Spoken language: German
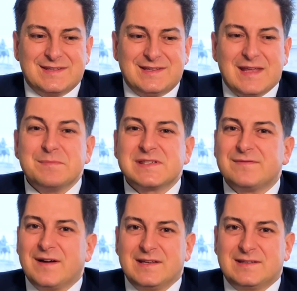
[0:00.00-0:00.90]
Die
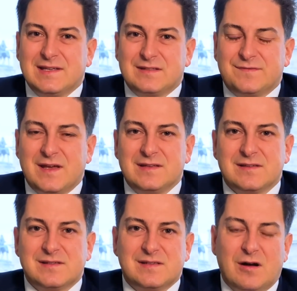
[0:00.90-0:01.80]
Lebensqualität
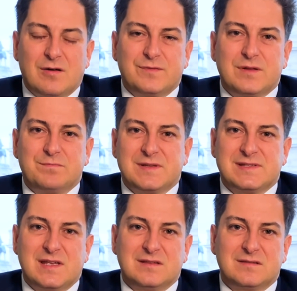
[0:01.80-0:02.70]
verändert sich auch für den
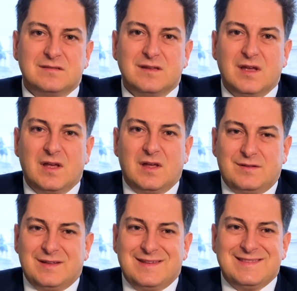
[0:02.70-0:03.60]
Patienten
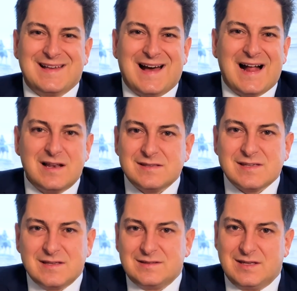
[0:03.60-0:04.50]
in allen
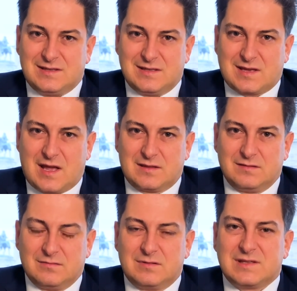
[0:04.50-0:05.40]
seinen
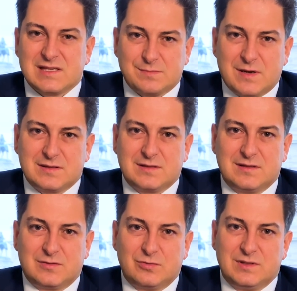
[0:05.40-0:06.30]
Tätigkeiten. Und das macht
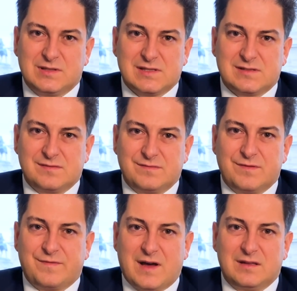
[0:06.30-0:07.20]
natürlich das
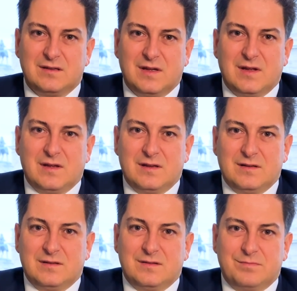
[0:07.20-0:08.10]
Verfahren
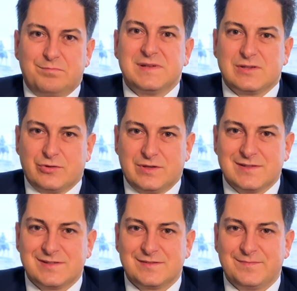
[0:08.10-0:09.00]

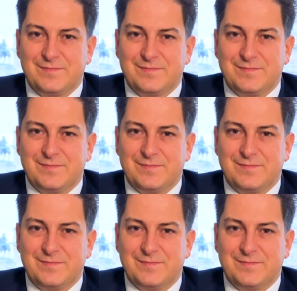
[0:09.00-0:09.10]
besonders.